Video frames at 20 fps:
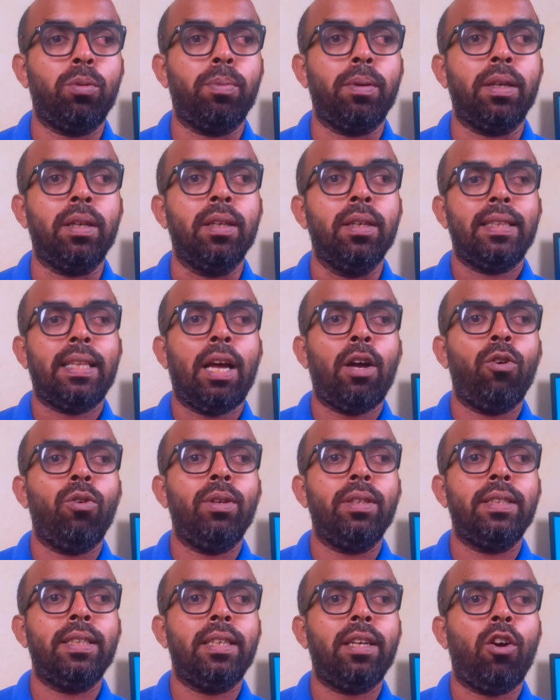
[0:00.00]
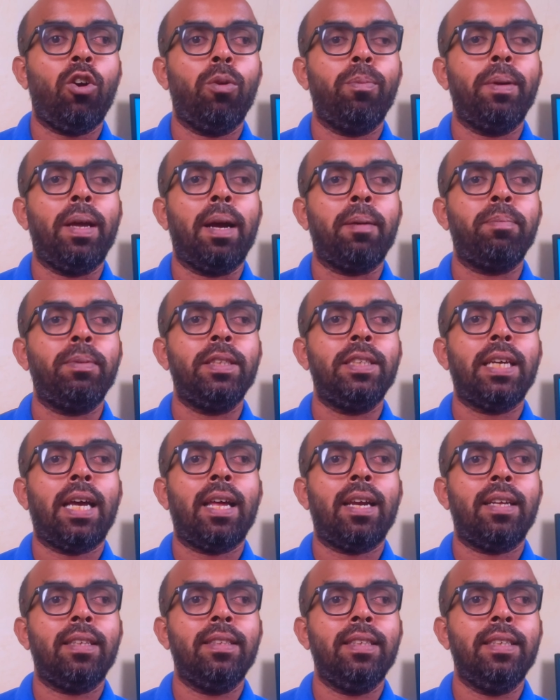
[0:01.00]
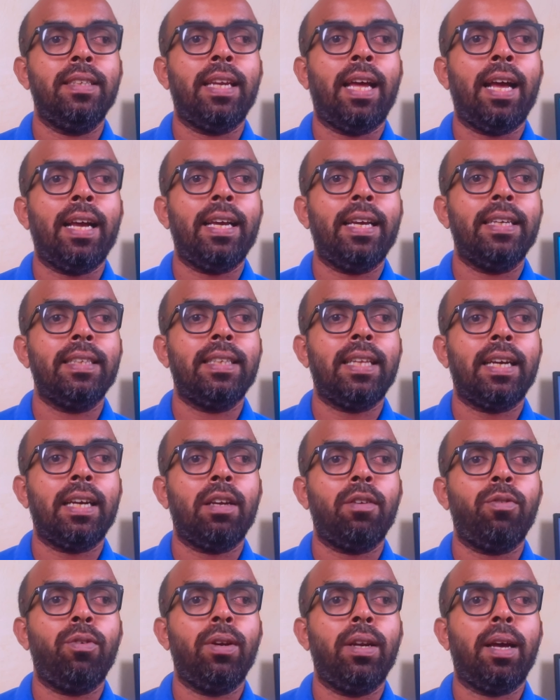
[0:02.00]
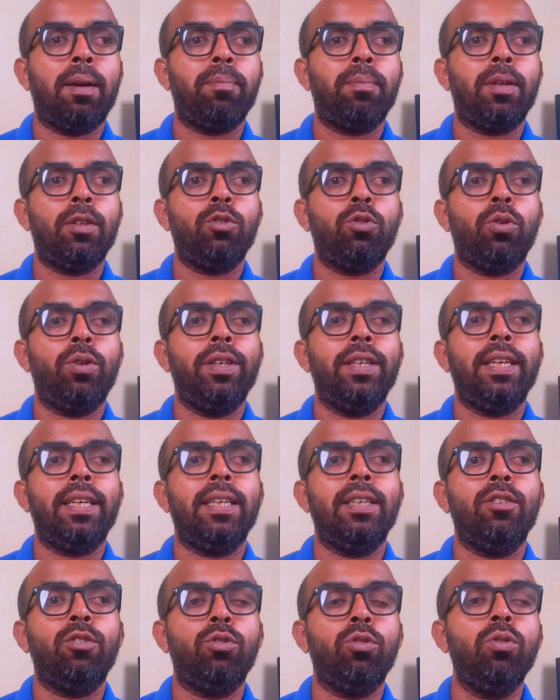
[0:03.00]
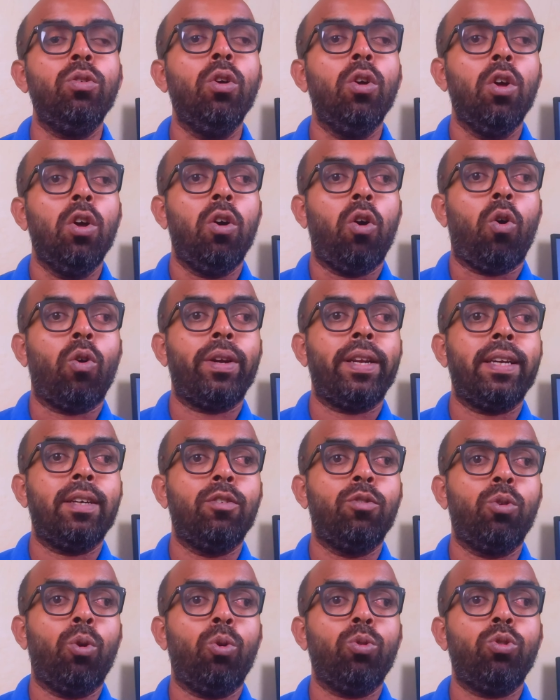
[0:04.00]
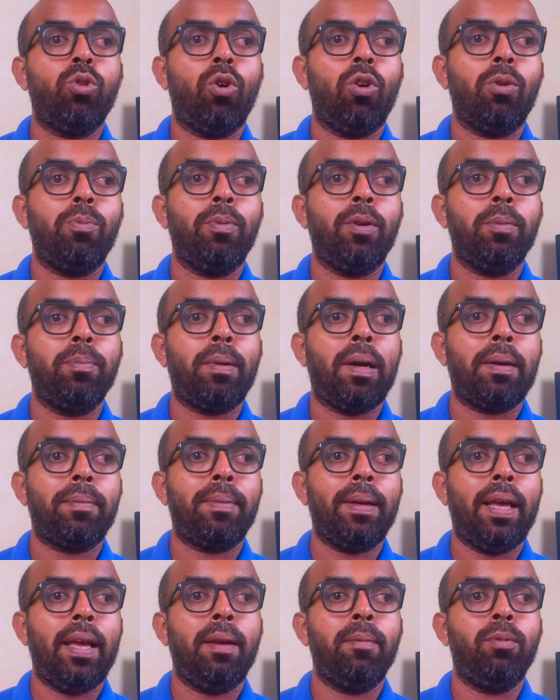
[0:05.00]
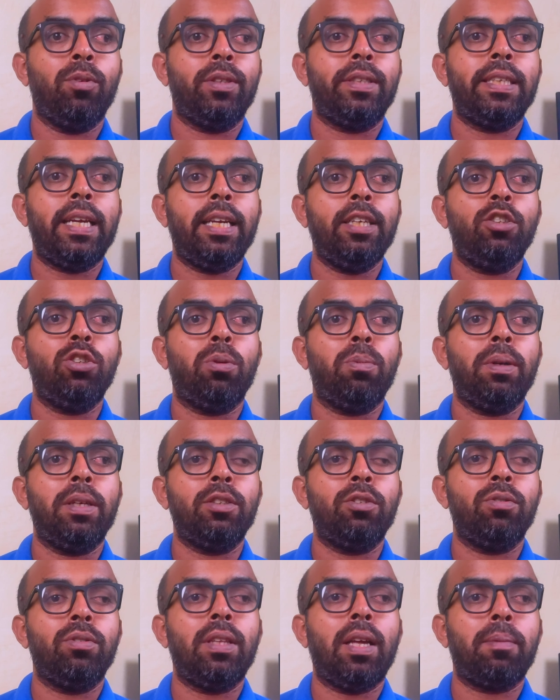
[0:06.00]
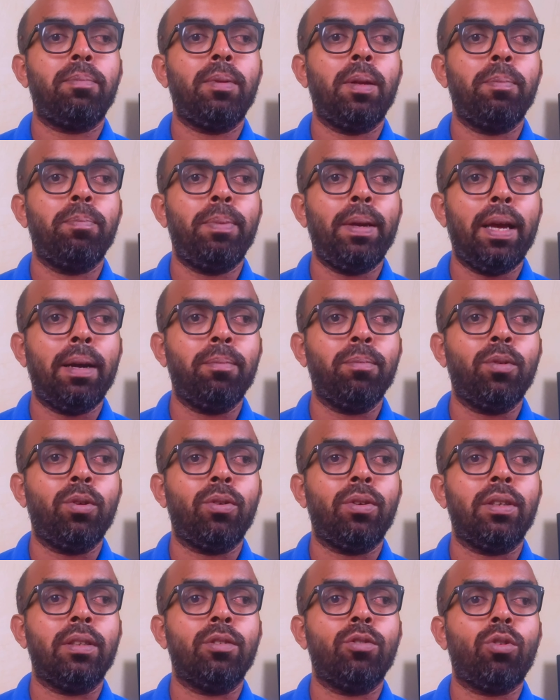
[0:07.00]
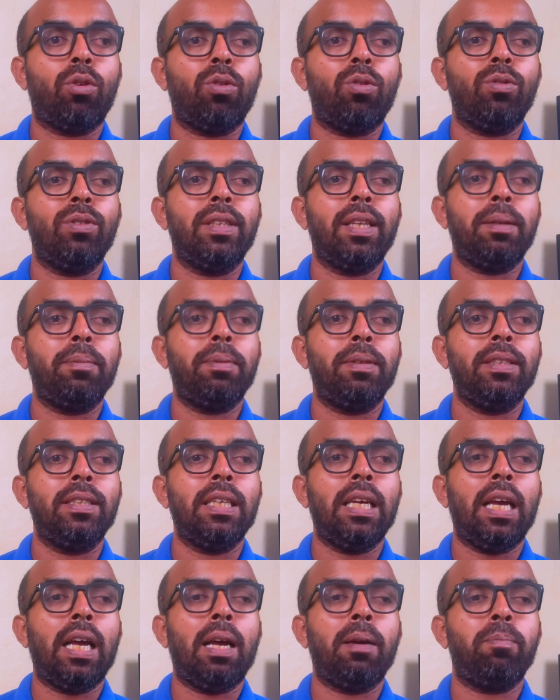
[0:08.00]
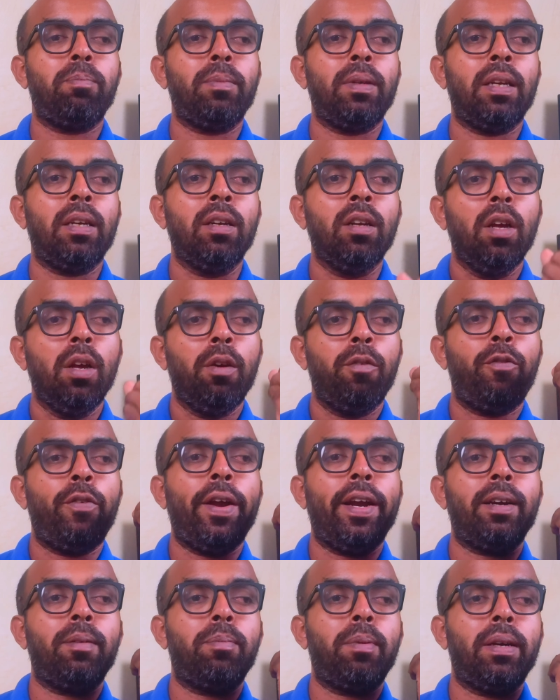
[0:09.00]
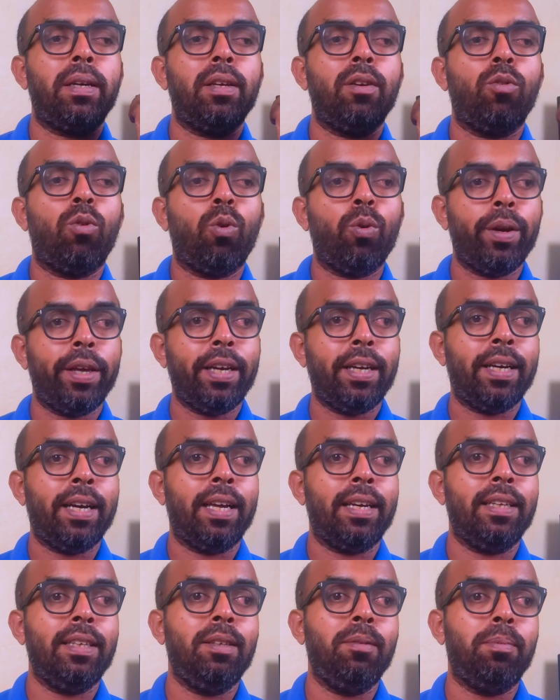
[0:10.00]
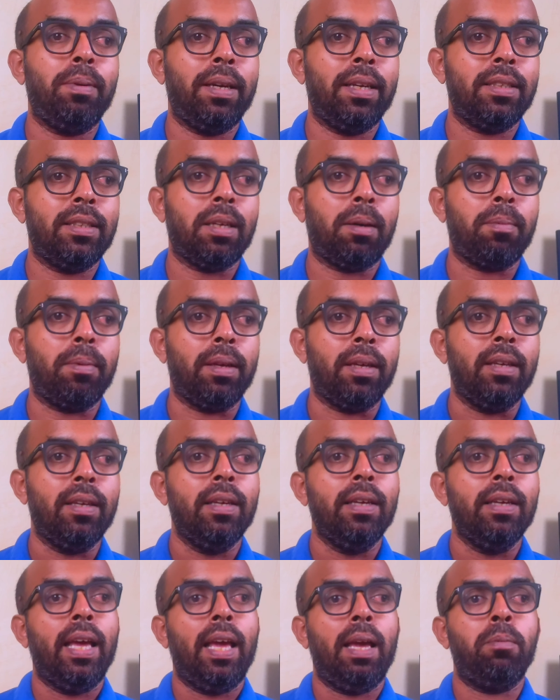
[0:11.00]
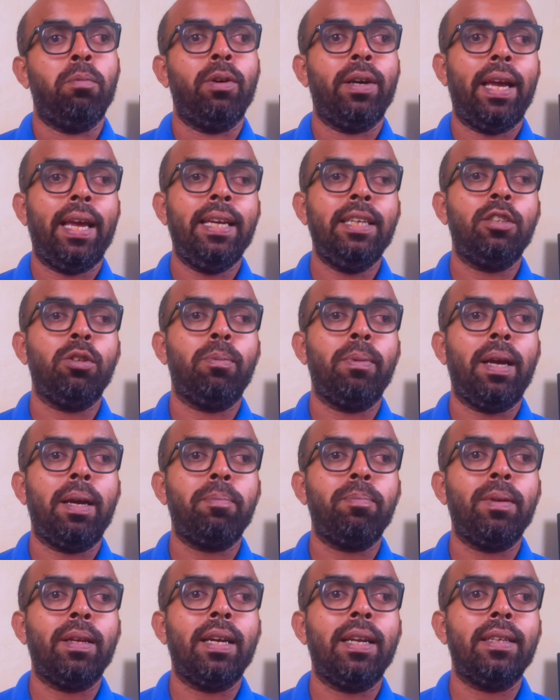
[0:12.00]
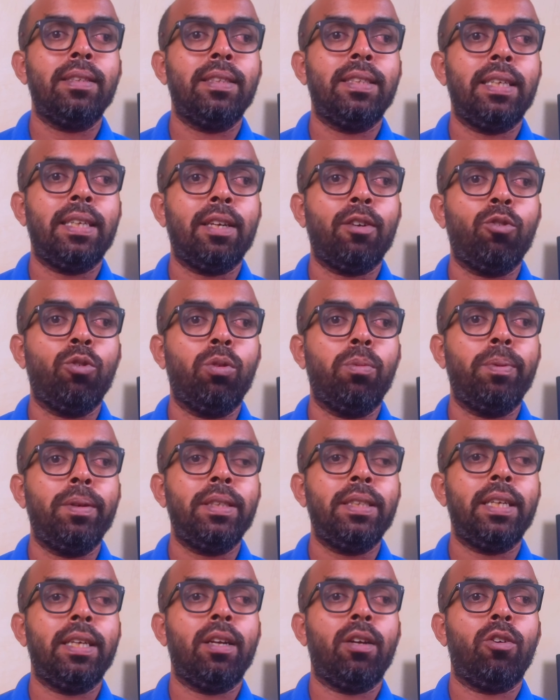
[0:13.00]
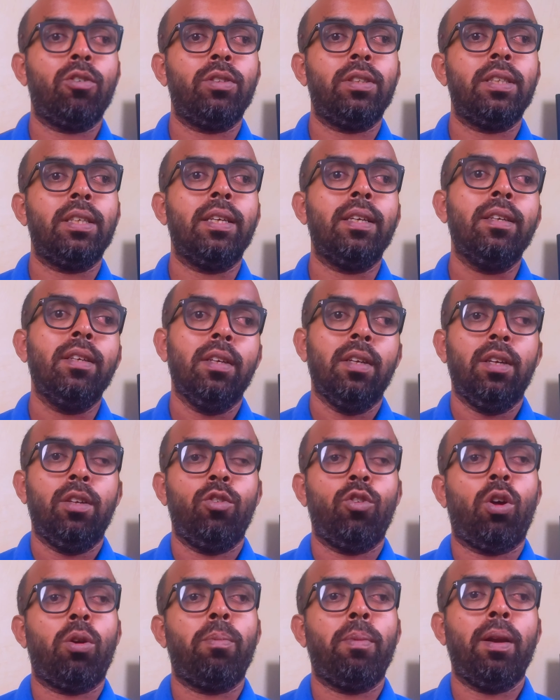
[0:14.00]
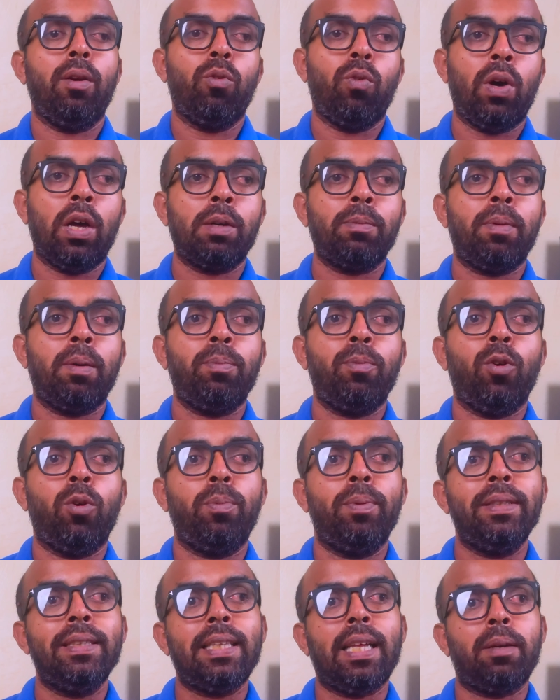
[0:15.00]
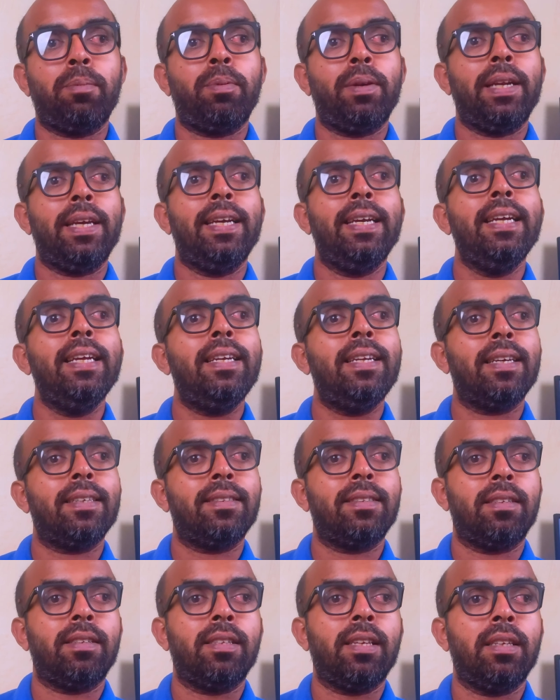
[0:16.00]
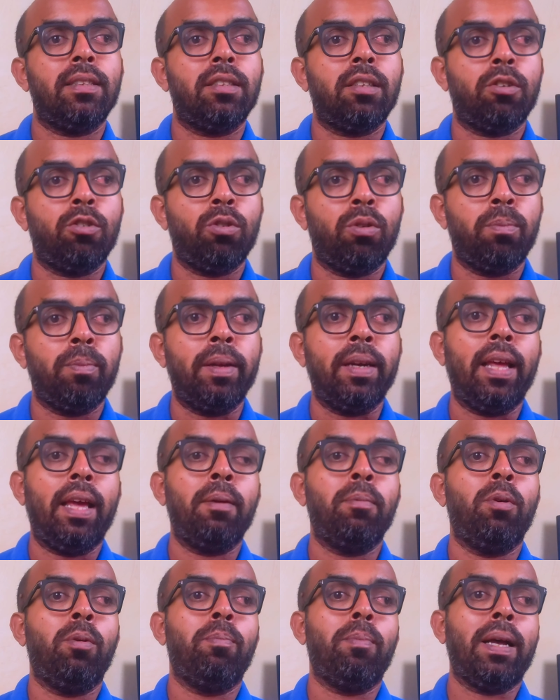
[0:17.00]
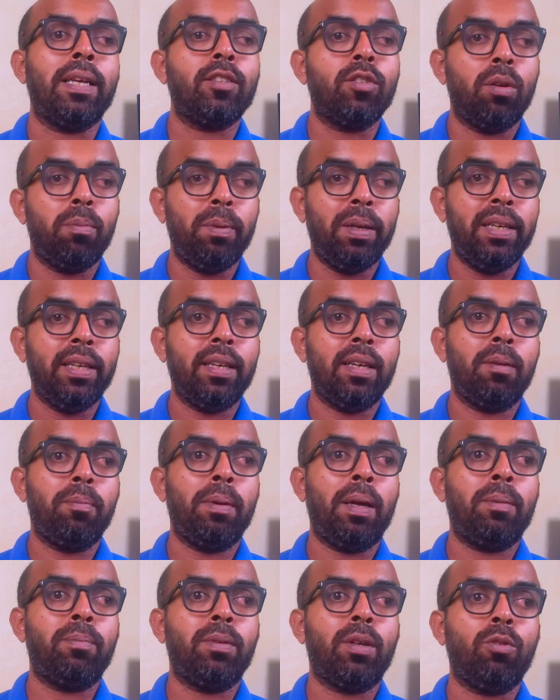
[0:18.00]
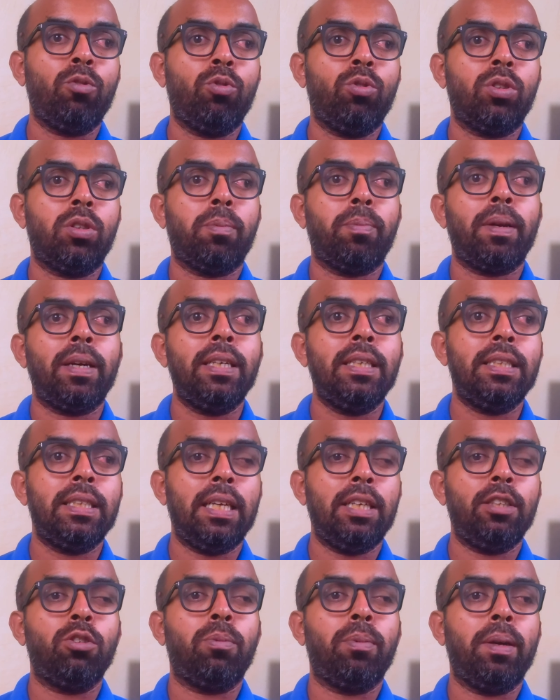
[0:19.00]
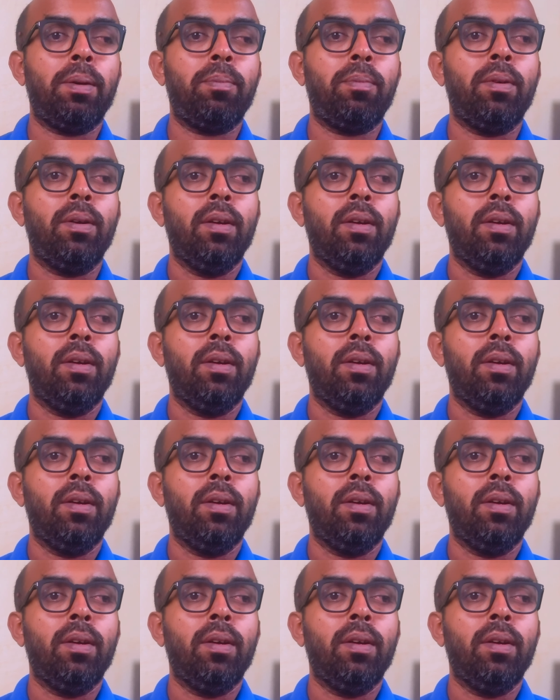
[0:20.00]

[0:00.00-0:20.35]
করবেন তাহলে যেটা হবে আপনি সারাদিন না খেয়ে থাকার ফলে আপনার শরীরে কিন্তু অনেক গ্রোথ হরমোন বাঁধবে এবং সেই সময় যদি আপনি ব্যায়াম করেন তখন দেখবেন যে আপনার ফ্যাট বার্নিং অনেকখানি বেড়ে যাবে এবং এই সময় আপনারা যেটা করবেন সেটা হচ্ছে নর্মাল ওয়ার্ম আপ করবেন তারপরে হিট এক্সারসাইজটা করবেন এবং মাসল বিল্ডিংয়ের ব্যায়ামটাও করতে পারেন সেই সময়